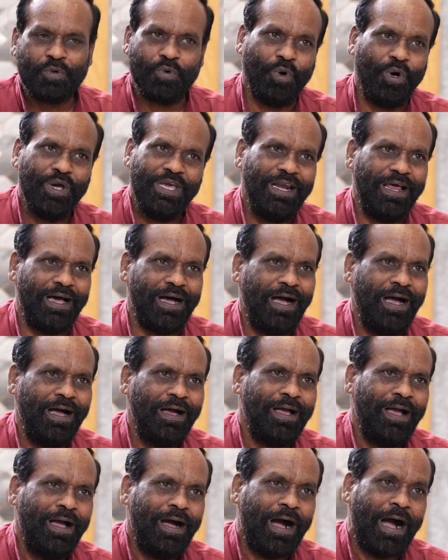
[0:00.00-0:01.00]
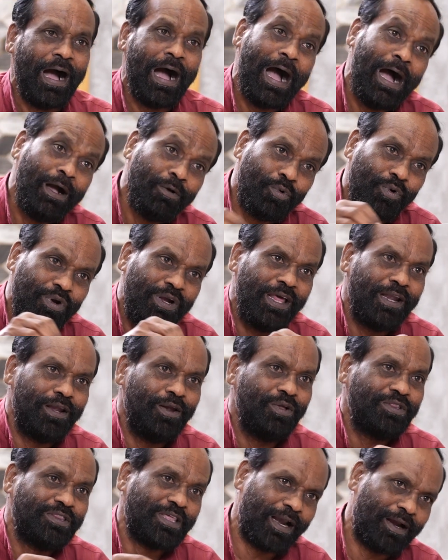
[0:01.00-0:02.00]
కోయిల ఆ
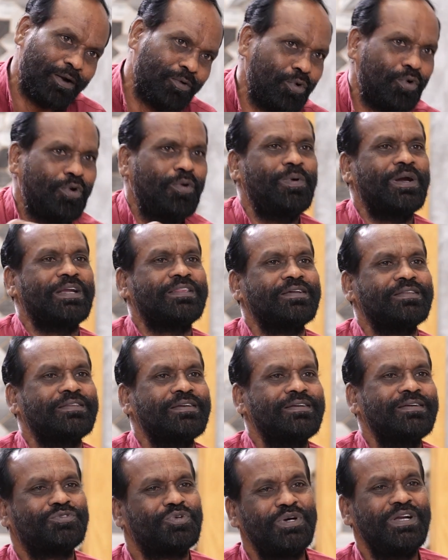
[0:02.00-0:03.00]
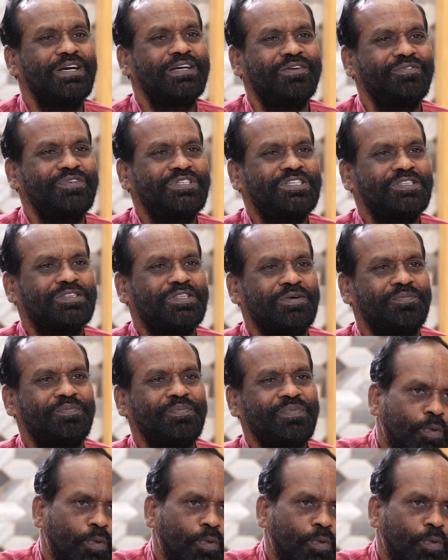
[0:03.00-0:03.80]
గుడ్లల్లో తరగుడ్లు పెడుతుంది చూడండి విచిత్రం